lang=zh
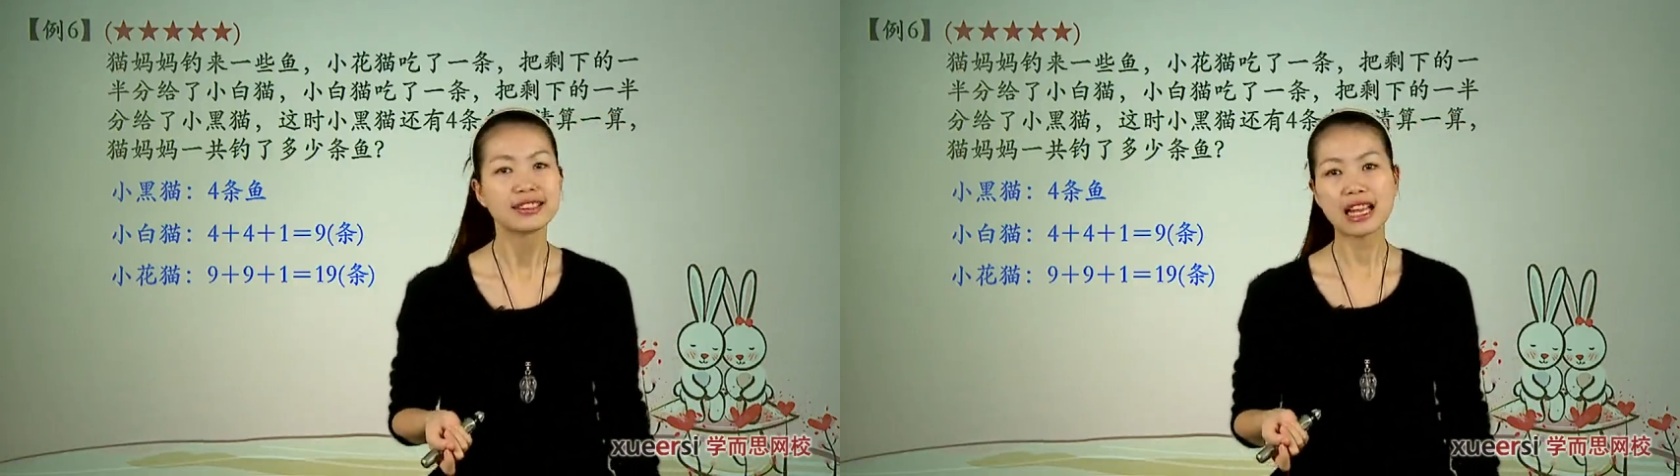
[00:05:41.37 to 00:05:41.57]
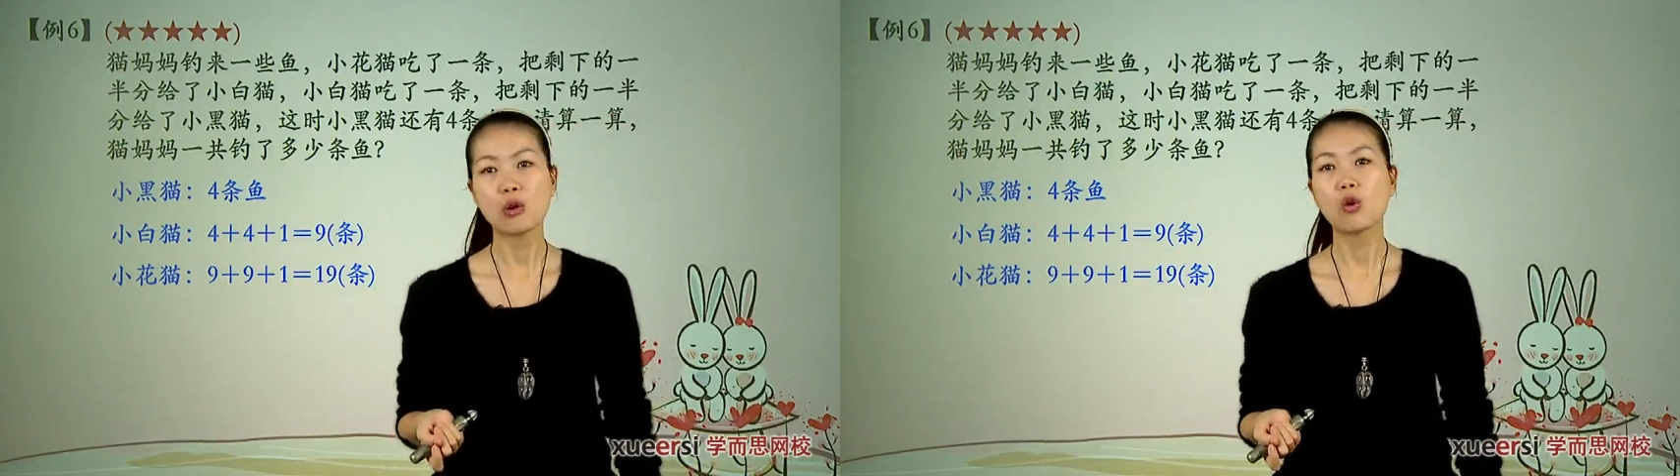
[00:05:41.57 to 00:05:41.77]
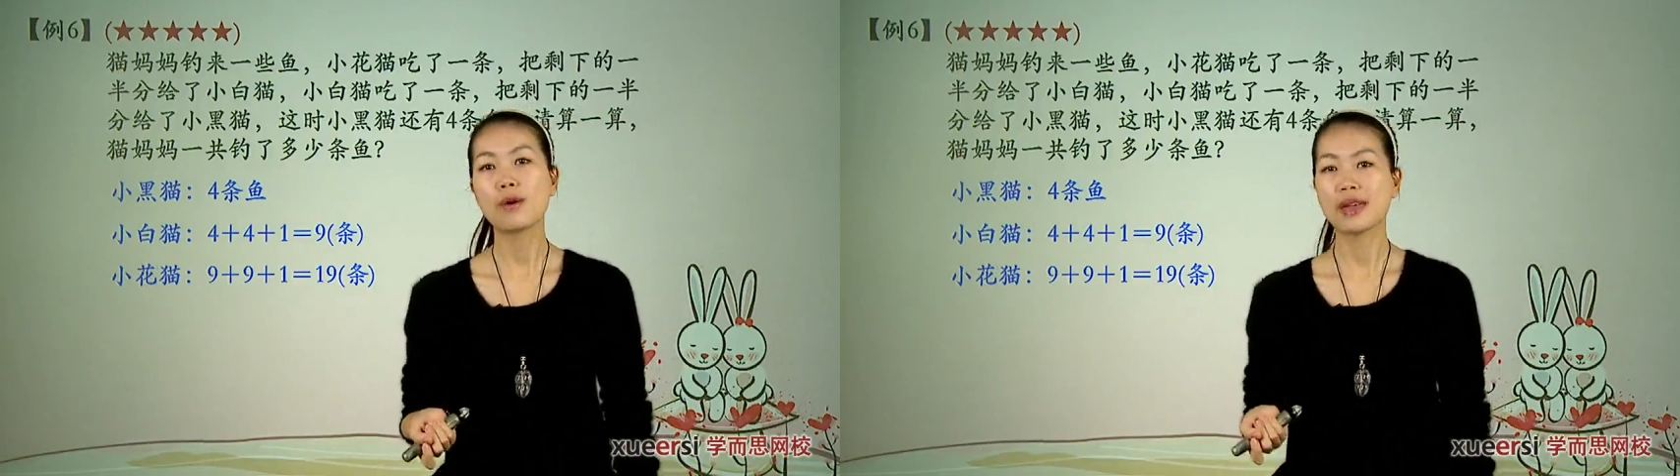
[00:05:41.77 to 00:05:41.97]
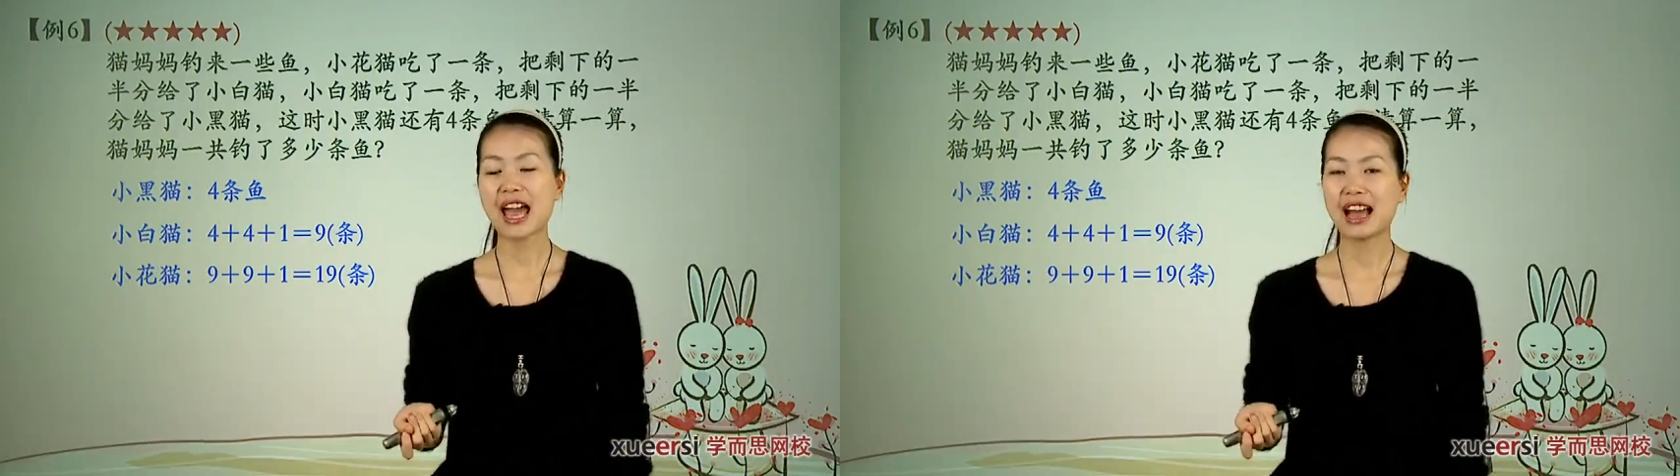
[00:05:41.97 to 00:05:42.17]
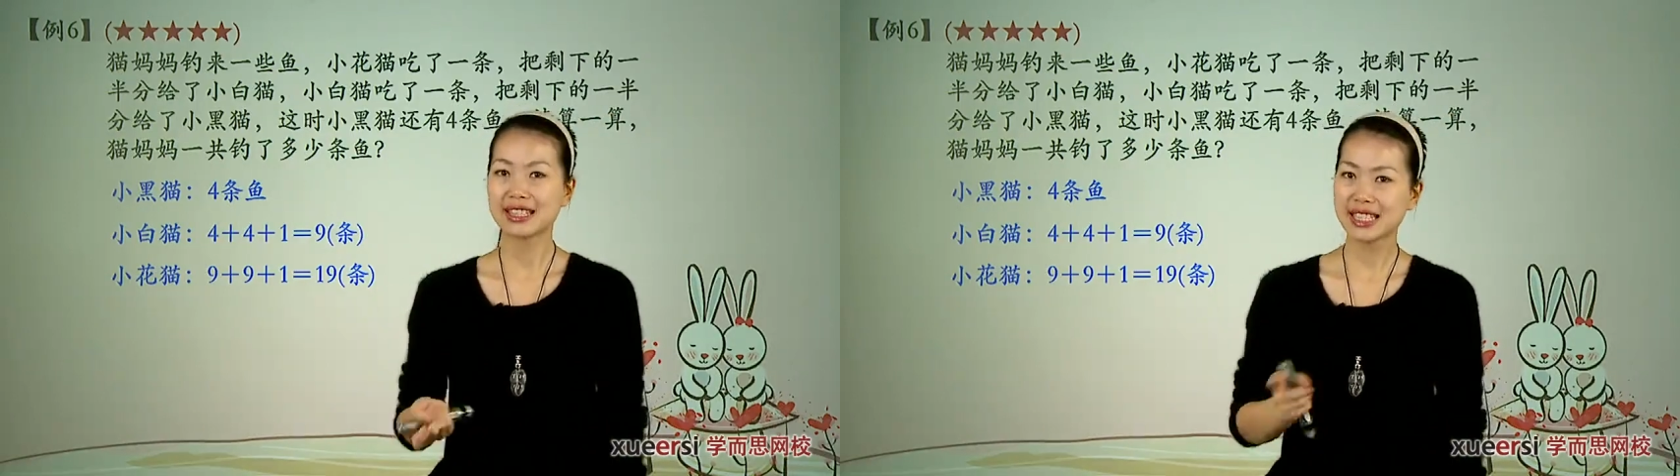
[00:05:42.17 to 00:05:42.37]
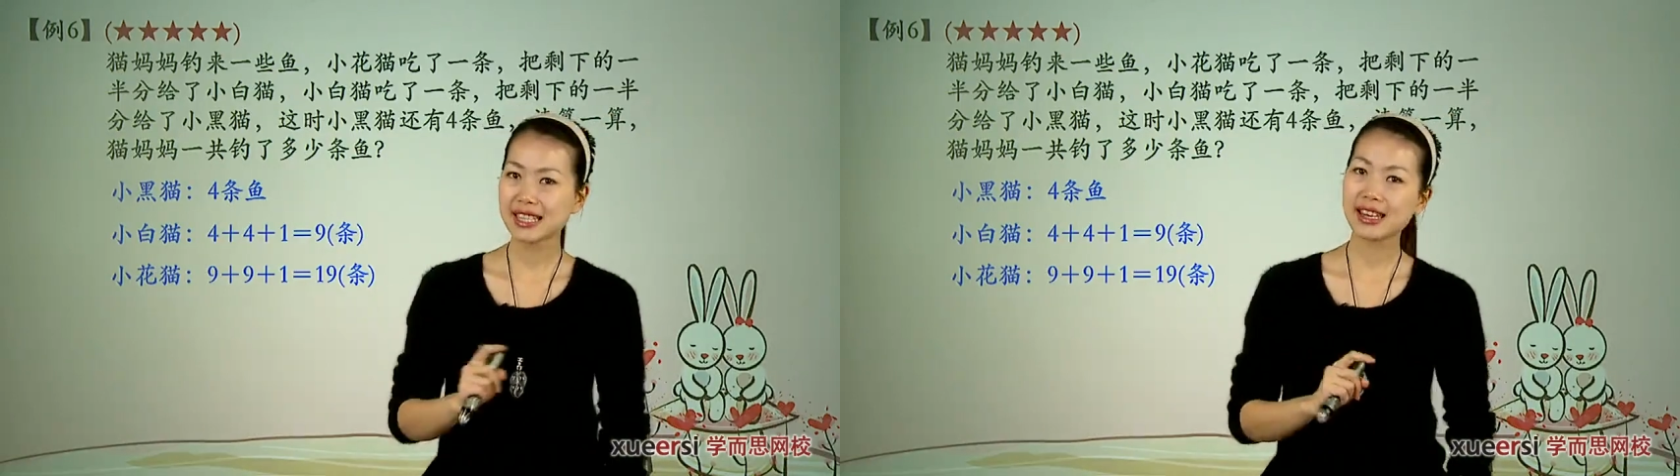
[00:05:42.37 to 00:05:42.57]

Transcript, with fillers: 那我们呀，今